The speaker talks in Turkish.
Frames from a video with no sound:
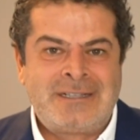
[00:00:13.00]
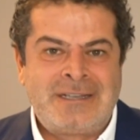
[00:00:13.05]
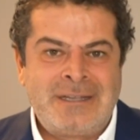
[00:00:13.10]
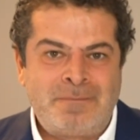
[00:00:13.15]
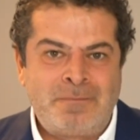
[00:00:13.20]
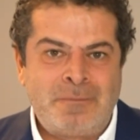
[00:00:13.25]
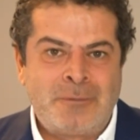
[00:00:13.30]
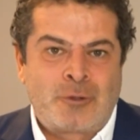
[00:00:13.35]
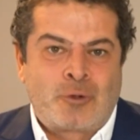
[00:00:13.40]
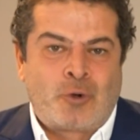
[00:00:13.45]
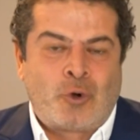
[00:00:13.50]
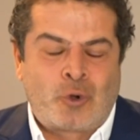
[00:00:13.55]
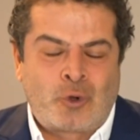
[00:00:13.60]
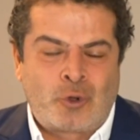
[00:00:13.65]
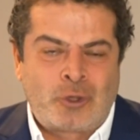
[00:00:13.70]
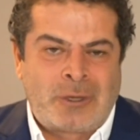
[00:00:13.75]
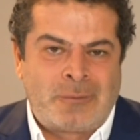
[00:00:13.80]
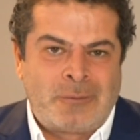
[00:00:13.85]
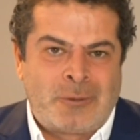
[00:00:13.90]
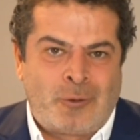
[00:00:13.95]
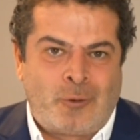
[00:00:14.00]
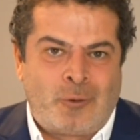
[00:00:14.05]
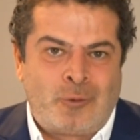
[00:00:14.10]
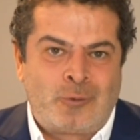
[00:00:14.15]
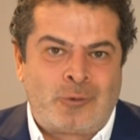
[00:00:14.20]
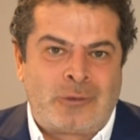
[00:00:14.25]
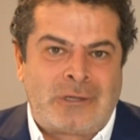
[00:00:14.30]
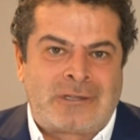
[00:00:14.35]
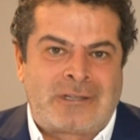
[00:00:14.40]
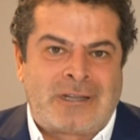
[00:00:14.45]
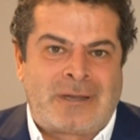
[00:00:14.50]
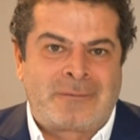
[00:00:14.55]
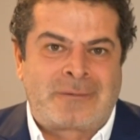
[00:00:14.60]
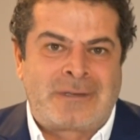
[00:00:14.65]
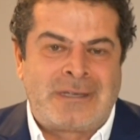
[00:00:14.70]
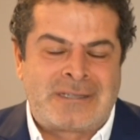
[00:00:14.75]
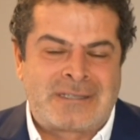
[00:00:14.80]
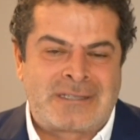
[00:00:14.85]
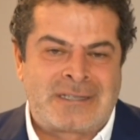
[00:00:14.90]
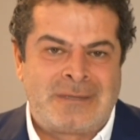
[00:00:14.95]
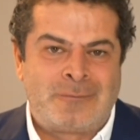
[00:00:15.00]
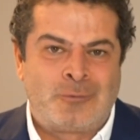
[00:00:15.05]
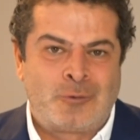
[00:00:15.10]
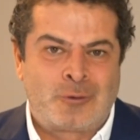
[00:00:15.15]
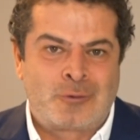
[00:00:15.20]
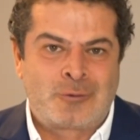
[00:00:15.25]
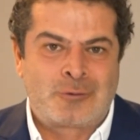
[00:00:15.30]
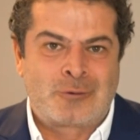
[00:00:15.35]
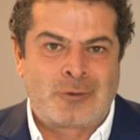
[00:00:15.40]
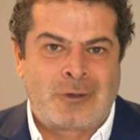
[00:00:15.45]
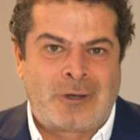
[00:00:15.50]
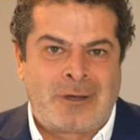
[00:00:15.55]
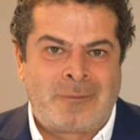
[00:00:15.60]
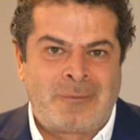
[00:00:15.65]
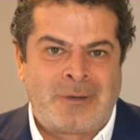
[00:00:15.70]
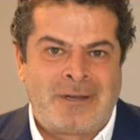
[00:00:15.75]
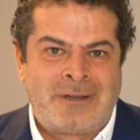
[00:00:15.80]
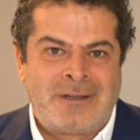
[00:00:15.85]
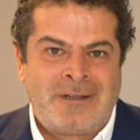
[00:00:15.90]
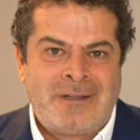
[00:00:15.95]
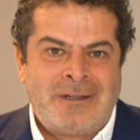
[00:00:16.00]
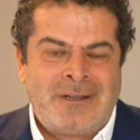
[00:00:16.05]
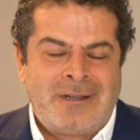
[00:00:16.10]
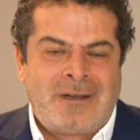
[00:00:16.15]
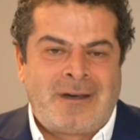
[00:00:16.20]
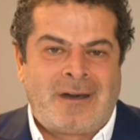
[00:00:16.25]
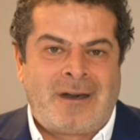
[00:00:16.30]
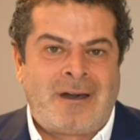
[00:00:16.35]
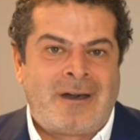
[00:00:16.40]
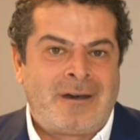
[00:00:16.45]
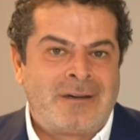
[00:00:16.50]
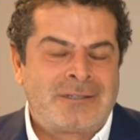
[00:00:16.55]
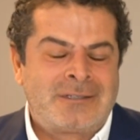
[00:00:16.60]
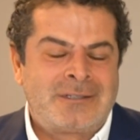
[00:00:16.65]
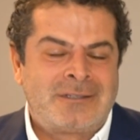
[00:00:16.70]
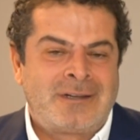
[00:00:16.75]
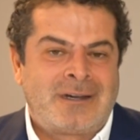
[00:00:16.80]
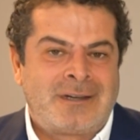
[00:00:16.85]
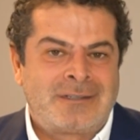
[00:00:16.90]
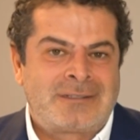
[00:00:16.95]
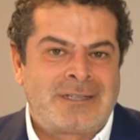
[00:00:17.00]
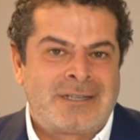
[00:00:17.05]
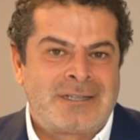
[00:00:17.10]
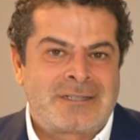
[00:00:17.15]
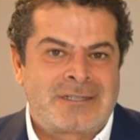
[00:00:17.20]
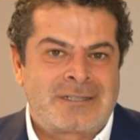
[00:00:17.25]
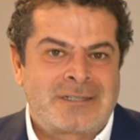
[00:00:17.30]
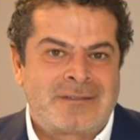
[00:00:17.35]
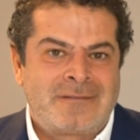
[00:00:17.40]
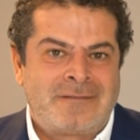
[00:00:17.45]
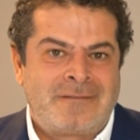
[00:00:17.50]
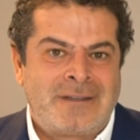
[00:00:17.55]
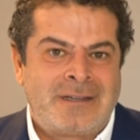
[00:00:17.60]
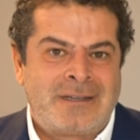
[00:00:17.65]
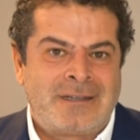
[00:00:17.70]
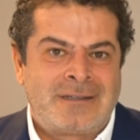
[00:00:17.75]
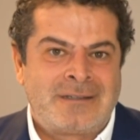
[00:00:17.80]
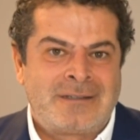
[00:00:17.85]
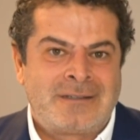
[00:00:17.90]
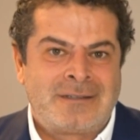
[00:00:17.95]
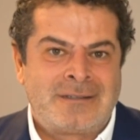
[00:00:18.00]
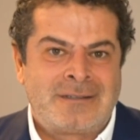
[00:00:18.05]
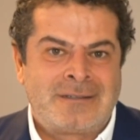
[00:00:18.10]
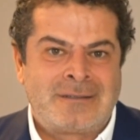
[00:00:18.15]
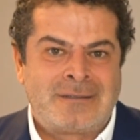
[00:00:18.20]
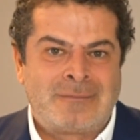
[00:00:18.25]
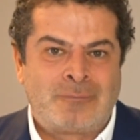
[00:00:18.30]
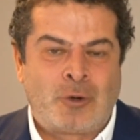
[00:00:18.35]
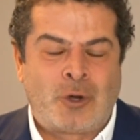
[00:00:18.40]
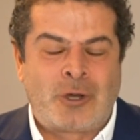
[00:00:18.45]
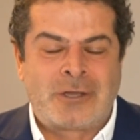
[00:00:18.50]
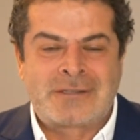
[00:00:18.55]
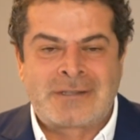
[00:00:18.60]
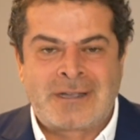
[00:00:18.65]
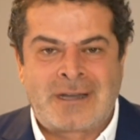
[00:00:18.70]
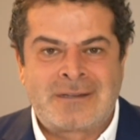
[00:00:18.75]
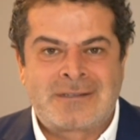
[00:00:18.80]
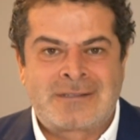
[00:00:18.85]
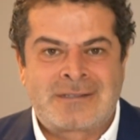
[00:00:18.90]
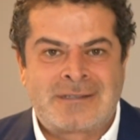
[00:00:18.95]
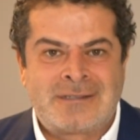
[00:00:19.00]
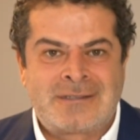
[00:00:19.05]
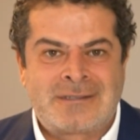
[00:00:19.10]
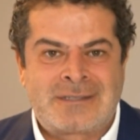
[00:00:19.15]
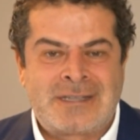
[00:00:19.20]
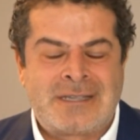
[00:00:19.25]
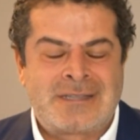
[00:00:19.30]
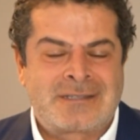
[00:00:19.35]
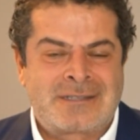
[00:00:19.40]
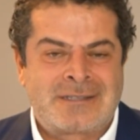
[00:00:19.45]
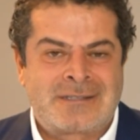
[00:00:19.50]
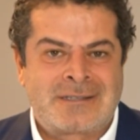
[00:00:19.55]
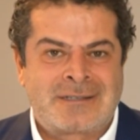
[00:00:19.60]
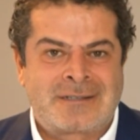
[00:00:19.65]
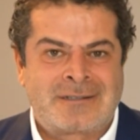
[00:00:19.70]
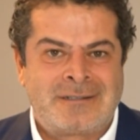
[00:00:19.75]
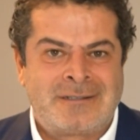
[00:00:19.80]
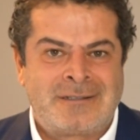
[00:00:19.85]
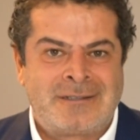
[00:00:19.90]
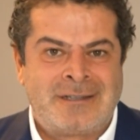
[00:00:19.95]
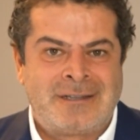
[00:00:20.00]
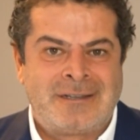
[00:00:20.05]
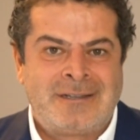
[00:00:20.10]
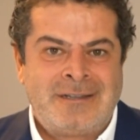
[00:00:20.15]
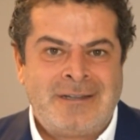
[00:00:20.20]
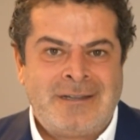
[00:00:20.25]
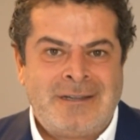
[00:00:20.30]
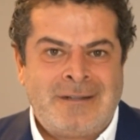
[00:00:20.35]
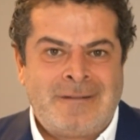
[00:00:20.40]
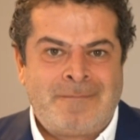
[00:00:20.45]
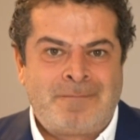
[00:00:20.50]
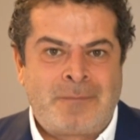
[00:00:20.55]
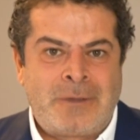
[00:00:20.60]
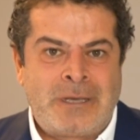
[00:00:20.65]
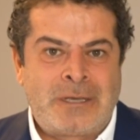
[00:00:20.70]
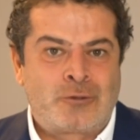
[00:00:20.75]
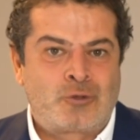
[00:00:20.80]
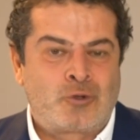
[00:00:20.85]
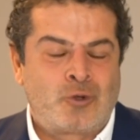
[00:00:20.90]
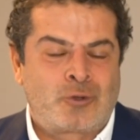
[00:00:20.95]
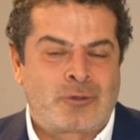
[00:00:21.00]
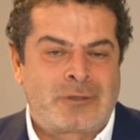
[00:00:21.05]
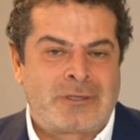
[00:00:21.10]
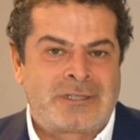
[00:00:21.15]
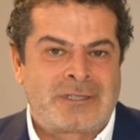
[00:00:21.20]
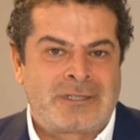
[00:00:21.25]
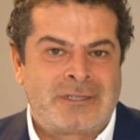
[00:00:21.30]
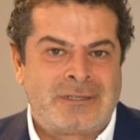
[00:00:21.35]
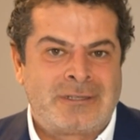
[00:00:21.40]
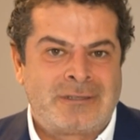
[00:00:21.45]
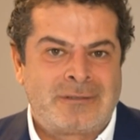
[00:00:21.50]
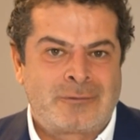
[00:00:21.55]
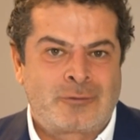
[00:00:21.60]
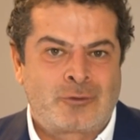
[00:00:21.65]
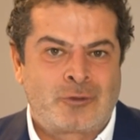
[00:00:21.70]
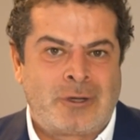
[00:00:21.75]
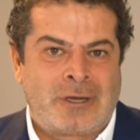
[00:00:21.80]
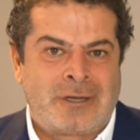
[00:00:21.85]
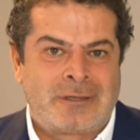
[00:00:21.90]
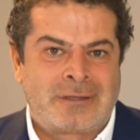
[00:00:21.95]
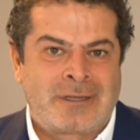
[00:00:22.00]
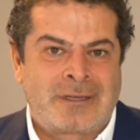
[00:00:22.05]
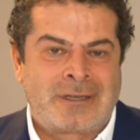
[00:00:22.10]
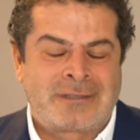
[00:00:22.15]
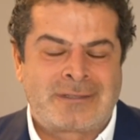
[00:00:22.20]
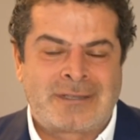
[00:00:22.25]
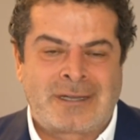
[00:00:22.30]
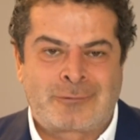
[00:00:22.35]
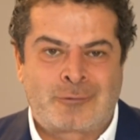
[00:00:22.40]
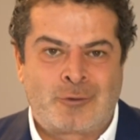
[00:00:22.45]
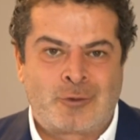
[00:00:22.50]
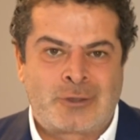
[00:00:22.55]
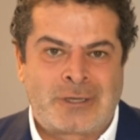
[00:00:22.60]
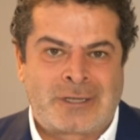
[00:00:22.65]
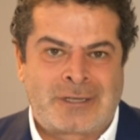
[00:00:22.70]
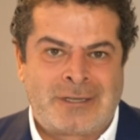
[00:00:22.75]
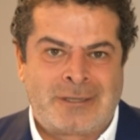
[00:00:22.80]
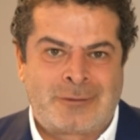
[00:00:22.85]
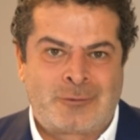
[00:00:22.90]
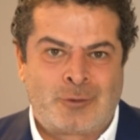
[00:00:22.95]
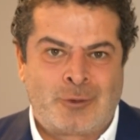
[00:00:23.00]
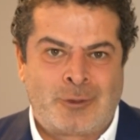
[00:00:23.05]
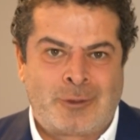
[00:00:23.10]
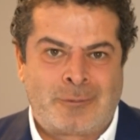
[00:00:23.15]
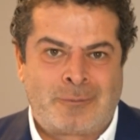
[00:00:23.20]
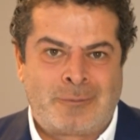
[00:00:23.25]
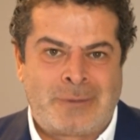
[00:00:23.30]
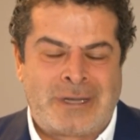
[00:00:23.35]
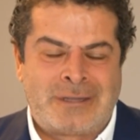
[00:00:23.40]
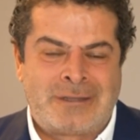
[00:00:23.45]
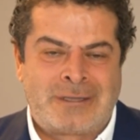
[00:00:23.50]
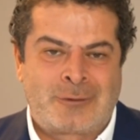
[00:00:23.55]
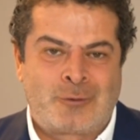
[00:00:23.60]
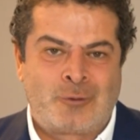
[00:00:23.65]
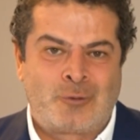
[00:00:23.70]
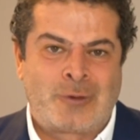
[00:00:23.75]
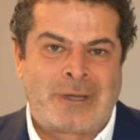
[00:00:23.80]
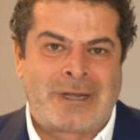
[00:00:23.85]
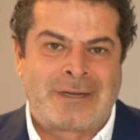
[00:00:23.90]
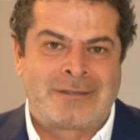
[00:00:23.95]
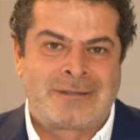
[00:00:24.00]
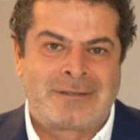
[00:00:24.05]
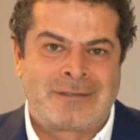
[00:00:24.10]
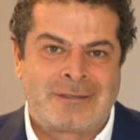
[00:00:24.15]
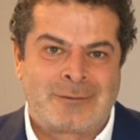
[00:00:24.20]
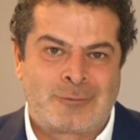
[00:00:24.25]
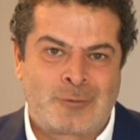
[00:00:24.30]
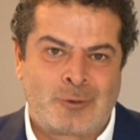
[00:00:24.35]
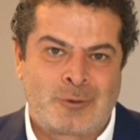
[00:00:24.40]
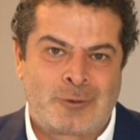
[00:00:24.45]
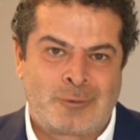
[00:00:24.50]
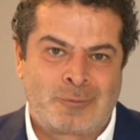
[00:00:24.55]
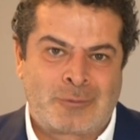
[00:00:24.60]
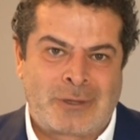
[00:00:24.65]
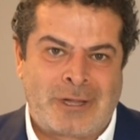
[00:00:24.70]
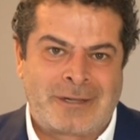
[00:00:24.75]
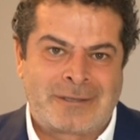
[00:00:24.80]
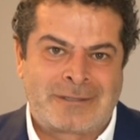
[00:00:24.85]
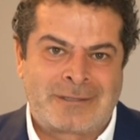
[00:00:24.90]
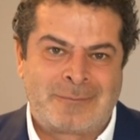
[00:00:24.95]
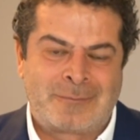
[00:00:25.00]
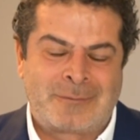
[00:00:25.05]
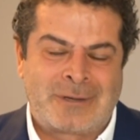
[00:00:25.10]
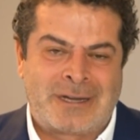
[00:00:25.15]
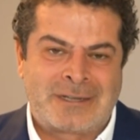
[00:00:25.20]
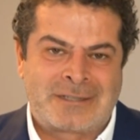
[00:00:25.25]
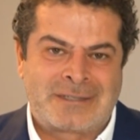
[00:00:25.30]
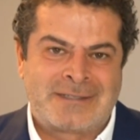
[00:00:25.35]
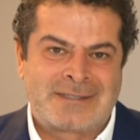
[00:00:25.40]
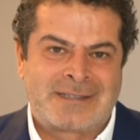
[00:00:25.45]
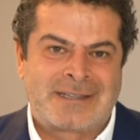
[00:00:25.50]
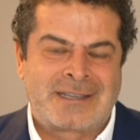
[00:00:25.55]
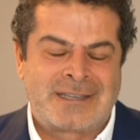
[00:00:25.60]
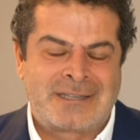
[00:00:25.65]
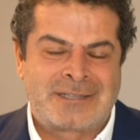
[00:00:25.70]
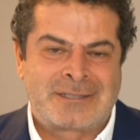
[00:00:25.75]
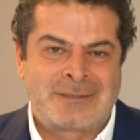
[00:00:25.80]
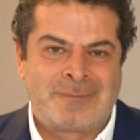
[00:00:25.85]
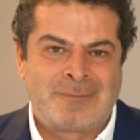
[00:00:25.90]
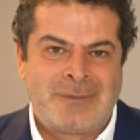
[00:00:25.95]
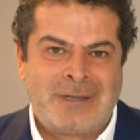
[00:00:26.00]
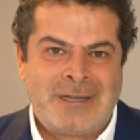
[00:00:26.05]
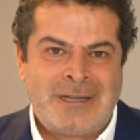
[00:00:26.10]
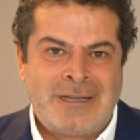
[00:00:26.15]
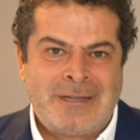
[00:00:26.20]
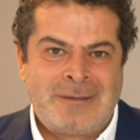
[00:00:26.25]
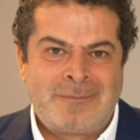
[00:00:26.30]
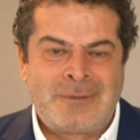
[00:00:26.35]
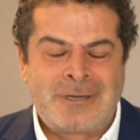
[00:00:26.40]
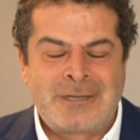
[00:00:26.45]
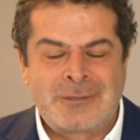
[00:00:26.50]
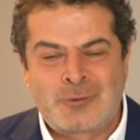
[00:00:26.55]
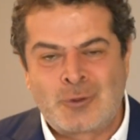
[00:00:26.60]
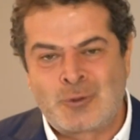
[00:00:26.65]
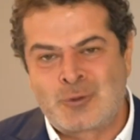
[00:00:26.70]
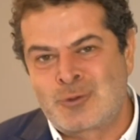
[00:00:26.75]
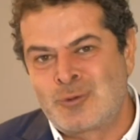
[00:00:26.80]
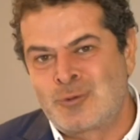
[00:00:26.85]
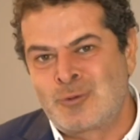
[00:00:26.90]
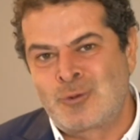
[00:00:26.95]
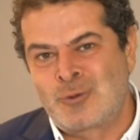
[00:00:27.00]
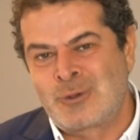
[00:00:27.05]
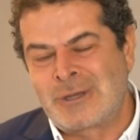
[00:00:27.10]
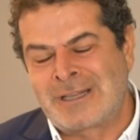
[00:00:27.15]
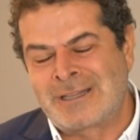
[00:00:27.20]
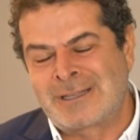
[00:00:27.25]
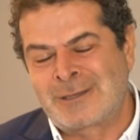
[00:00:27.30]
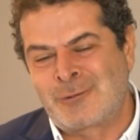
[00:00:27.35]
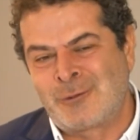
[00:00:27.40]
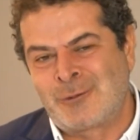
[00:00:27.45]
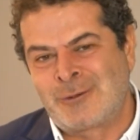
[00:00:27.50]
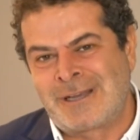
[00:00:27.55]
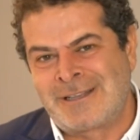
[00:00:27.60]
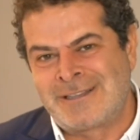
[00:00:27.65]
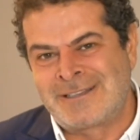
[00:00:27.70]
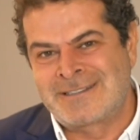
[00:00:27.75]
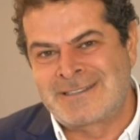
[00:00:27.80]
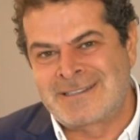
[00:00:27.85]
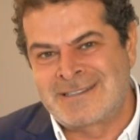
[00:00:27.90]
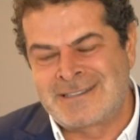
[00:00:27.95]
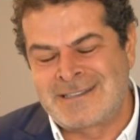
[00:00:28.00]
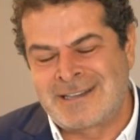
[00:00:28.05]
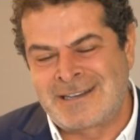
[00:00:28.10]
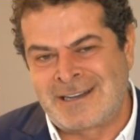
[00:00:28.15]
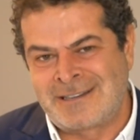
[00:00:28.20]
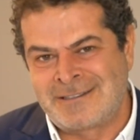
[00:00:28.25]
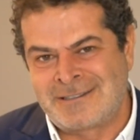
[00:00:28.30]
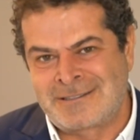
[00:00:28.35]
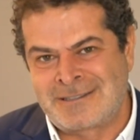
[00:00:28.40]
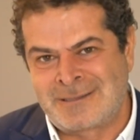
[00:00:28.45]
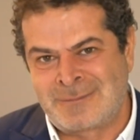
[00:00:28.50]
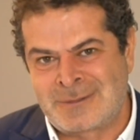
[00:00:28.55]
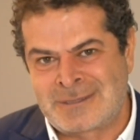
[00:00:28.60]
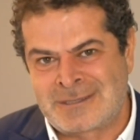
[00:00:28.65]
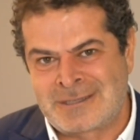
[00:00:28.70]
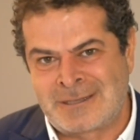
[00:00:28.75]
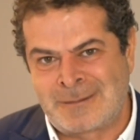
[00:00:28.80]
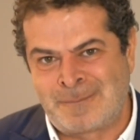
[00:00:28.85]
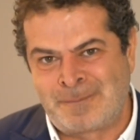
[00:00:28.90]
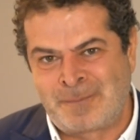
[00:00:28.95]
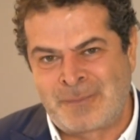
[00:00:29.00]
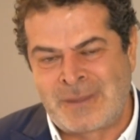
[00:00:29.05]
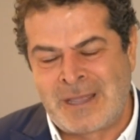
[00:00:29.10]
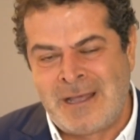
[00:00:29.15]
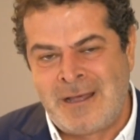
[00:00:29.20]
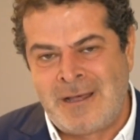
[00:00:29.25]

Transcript: Grip mi korona mı onu da tam kestiremiyoruz. Ama ağrı, ateş ve e, boğaz ağrısı, ses kısıklığıyla pek çok kişi şu anda yatak döşek yatıyor. Ben de günlerdir yatıyordum, kalktım karşınıza geçtim biraz olsun dünyadaki olayları sizlere anlatayım istedim.